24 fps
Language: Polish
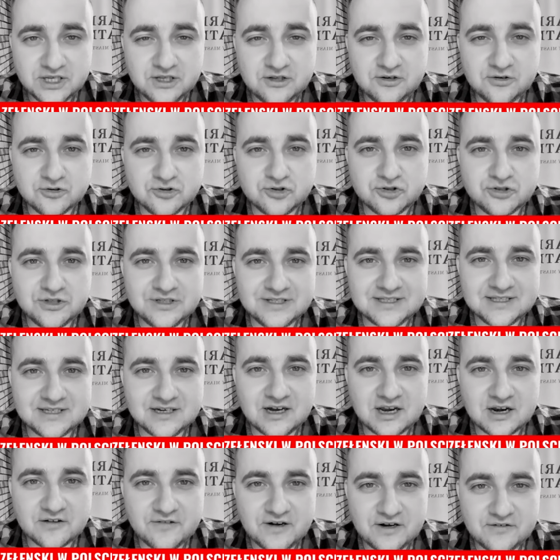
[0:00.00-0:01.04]
rocznicy
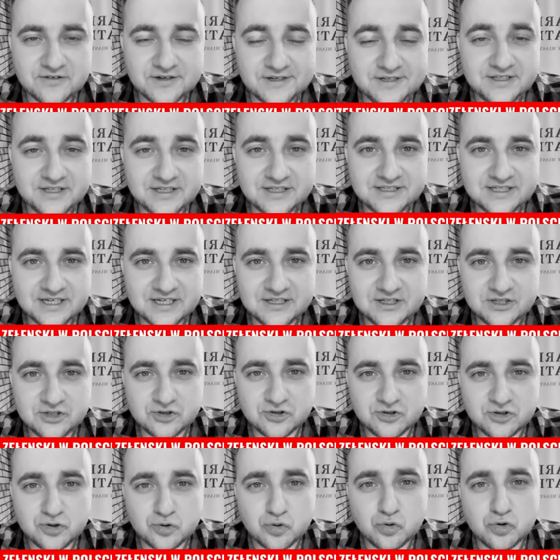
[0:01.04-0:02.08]
Krwawej Niedzieli,
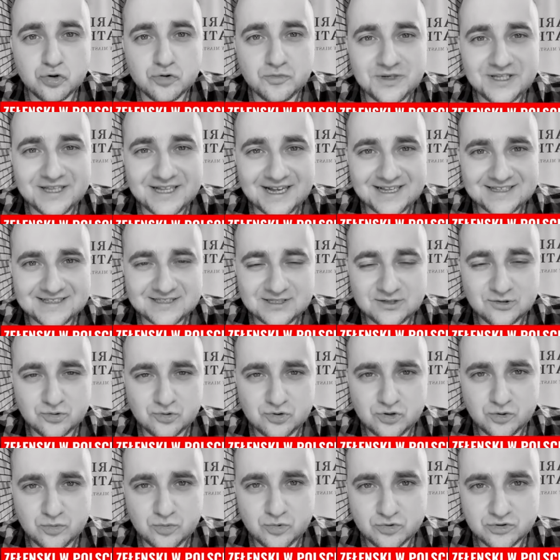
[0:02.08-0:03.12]
czyli kulminacji
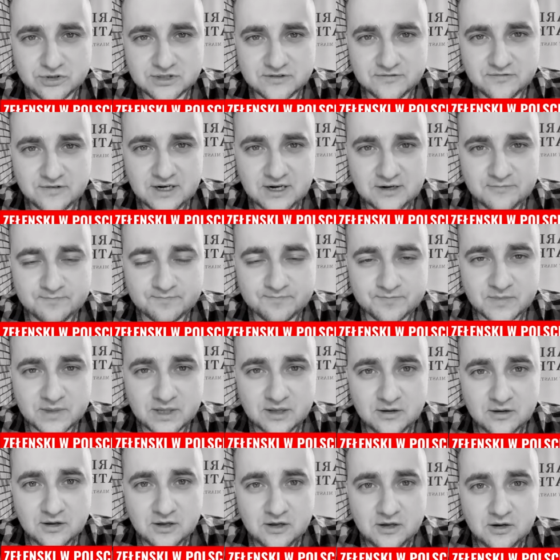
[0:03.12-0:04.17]
ludobójstwa,
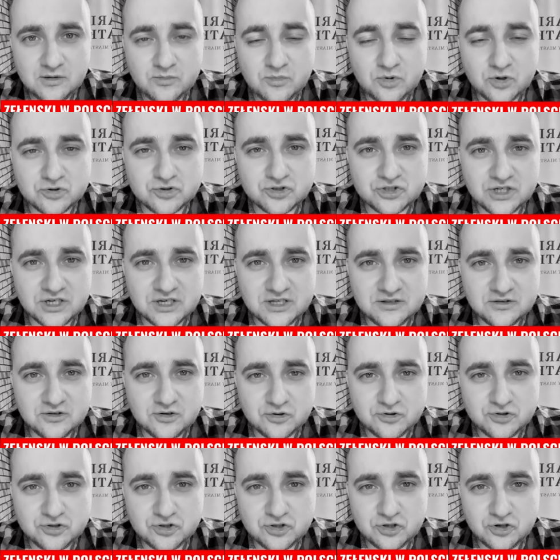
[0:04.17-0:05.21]
może
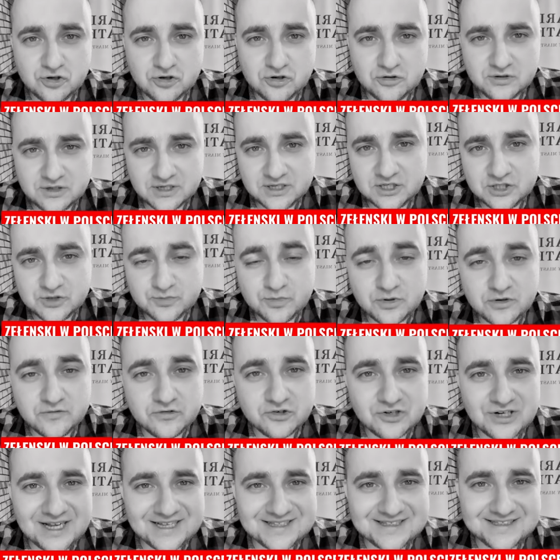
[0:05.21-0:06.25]
dojść do jakiejś
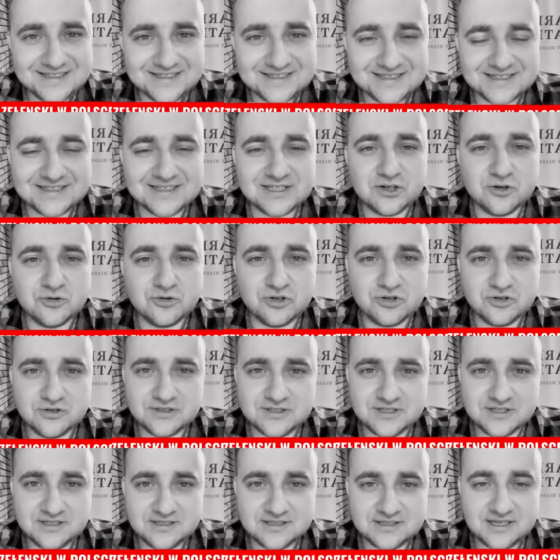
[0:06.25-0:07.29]
prowokacji ze strony
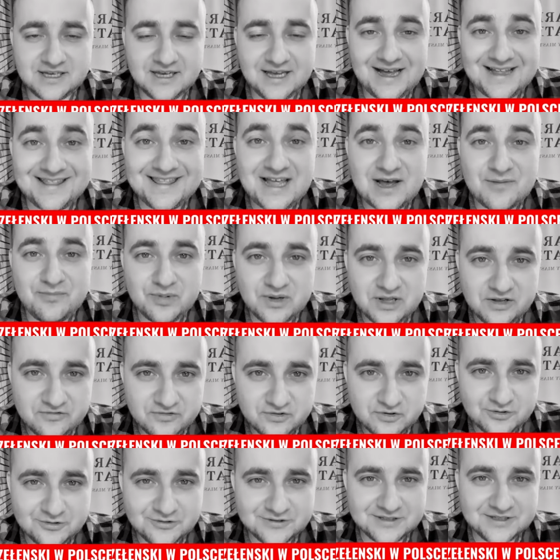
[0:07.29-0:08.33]
rosyjskiej, a na
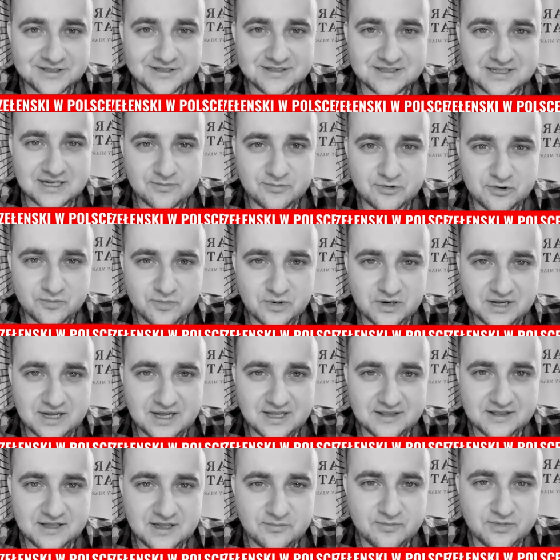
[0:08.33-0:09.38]
pewno rosyjska
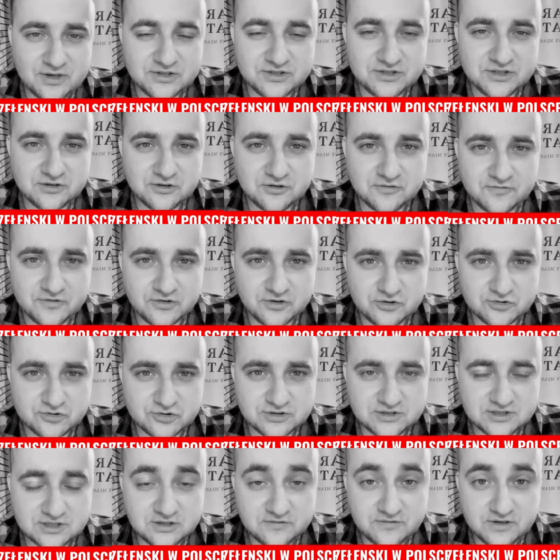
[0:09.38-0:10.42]
propaganda będzie to
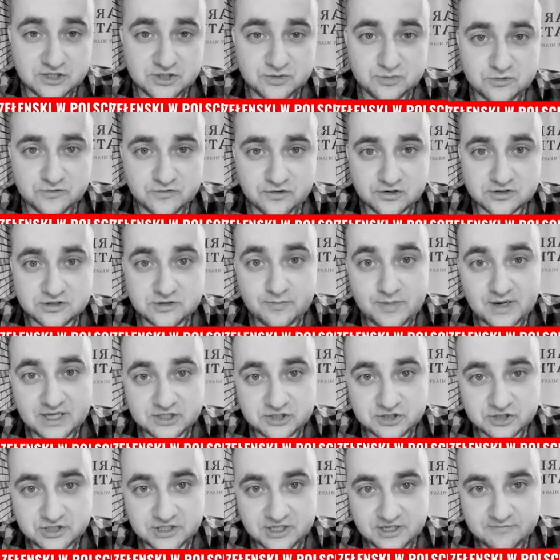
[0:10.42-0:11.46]
wykorzystywać, mówiąc:
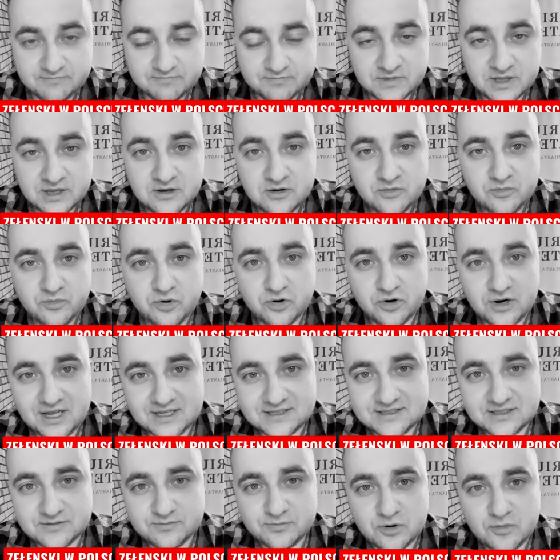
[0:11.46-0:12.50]
Patrzcie,
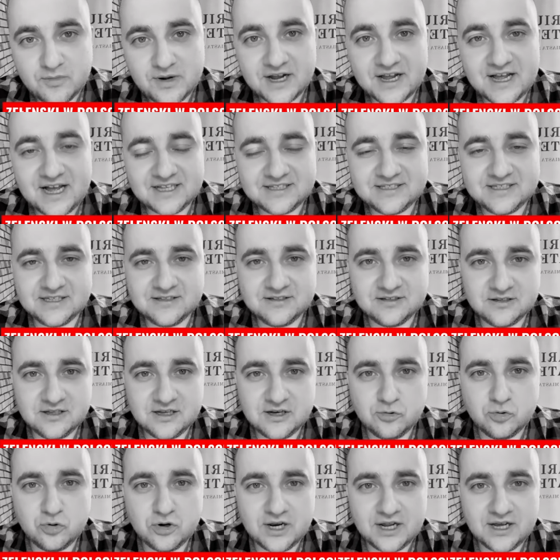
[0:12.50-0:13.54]
Polacy pomagacie tyle
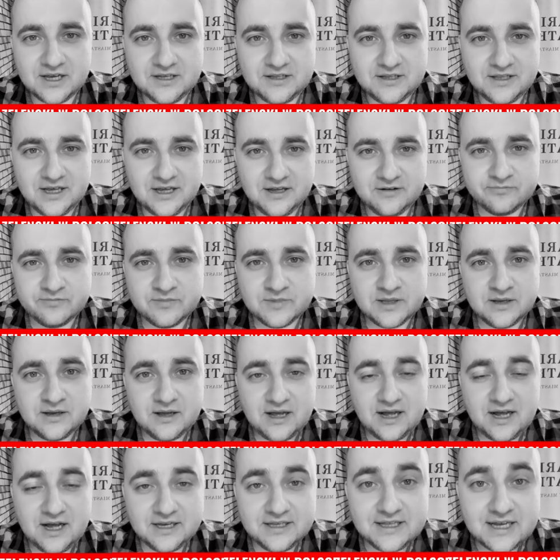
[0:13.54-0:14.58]
Ukrainie,
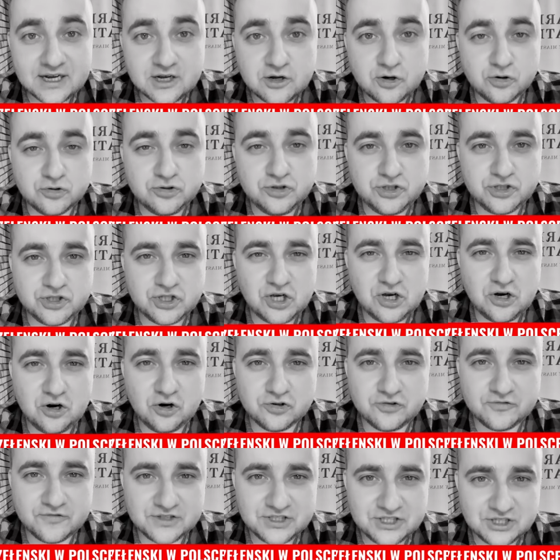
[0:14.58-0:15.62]
a jak oni się
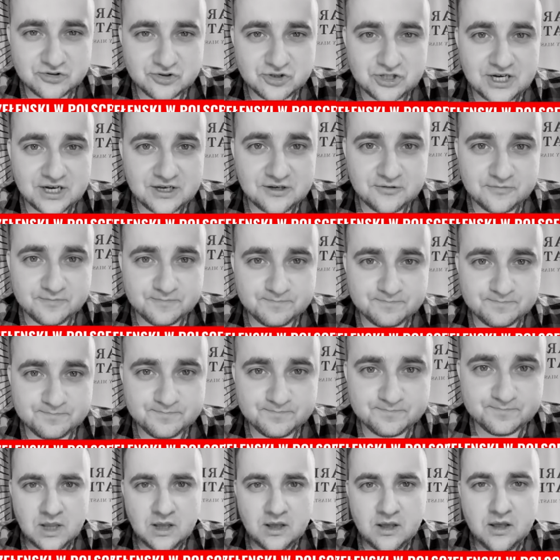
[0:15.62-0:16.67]
odwdzięczają.
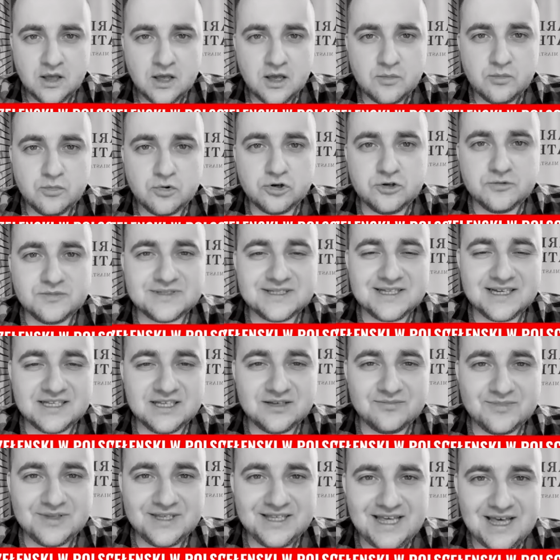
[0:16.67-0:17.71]
Moim
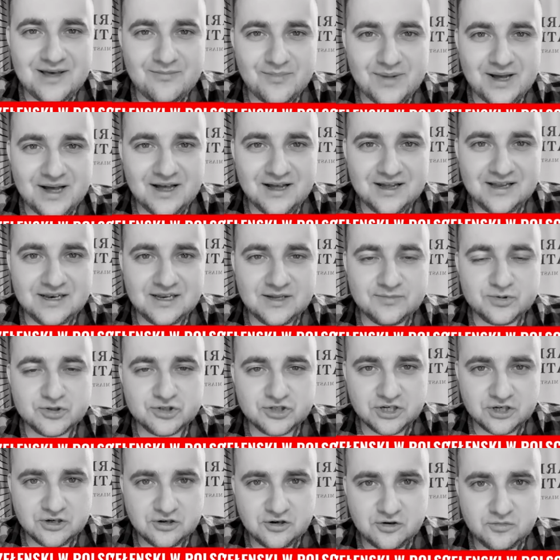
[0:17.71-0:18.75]
zdaniem nie ma
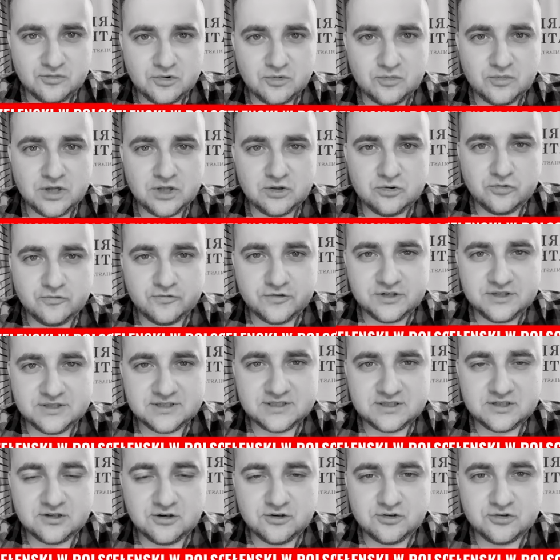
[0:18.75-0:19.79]
lepszego momentu w
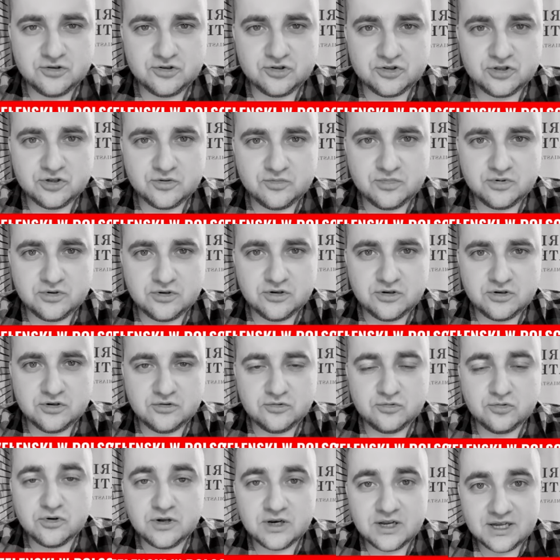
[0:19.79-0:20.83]
historii, żeby
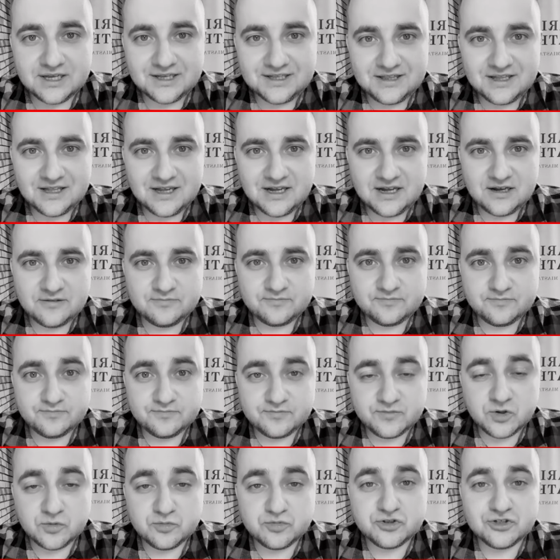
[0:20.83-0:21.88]
Ukraina
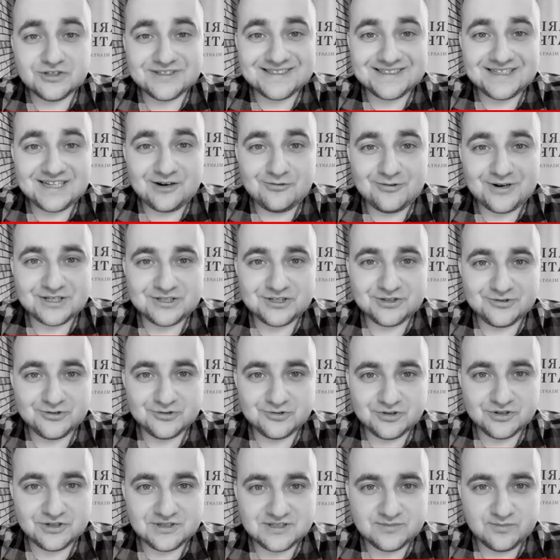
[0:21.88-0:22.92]
no, przyznała się do
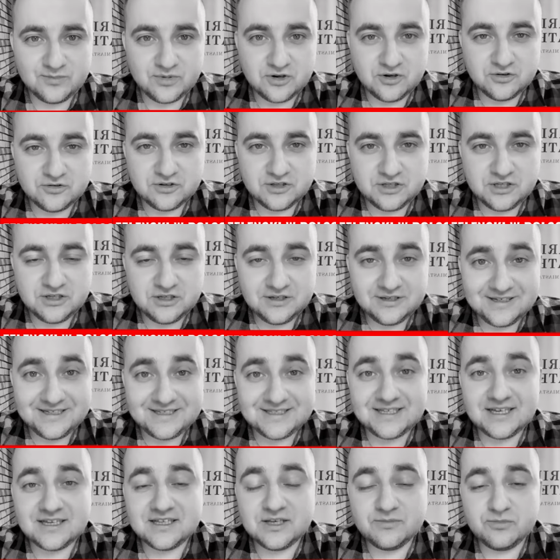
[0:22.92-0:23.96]
tych zbrodni i
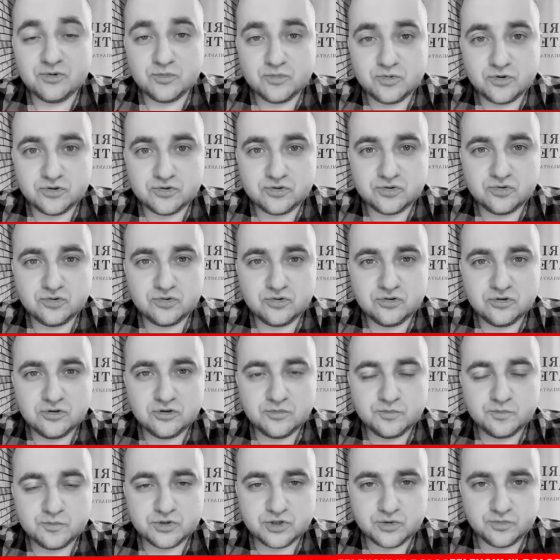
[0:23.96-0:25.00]
za nie po prostu
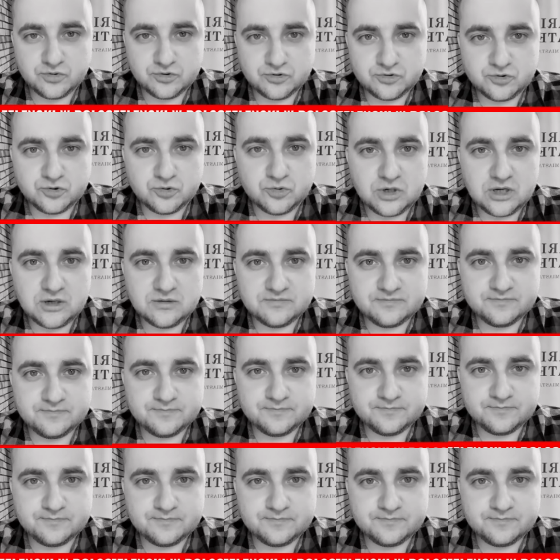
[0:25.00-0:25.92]
przeprosiła.